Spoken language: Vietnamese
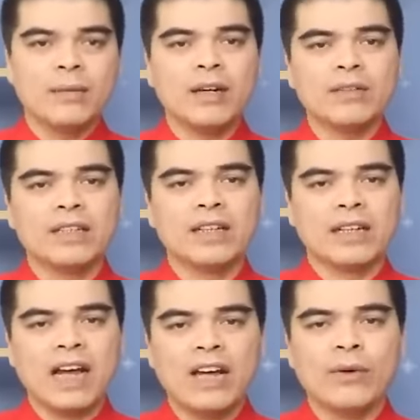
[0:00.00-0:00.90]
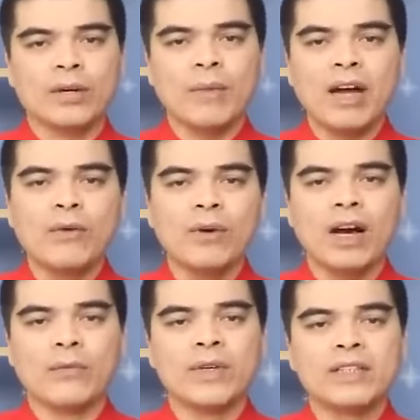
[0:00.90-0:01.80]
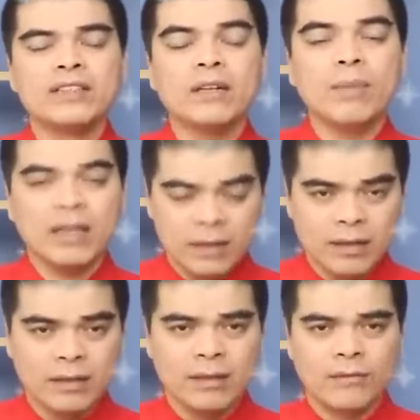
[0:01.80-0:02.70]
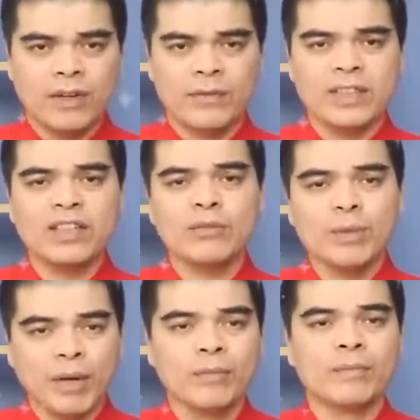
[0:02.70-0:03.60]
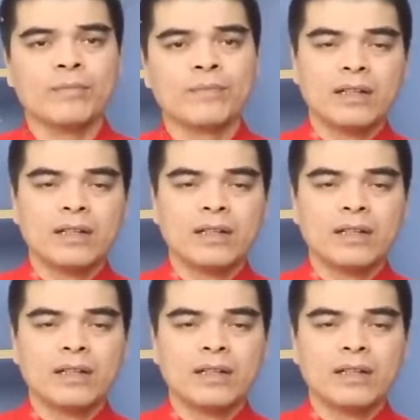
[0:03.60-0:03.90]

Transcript: các bạn có thể đặt hai hoặc là ba hũ ở phía trước bát hương và phía sau mâm bồng.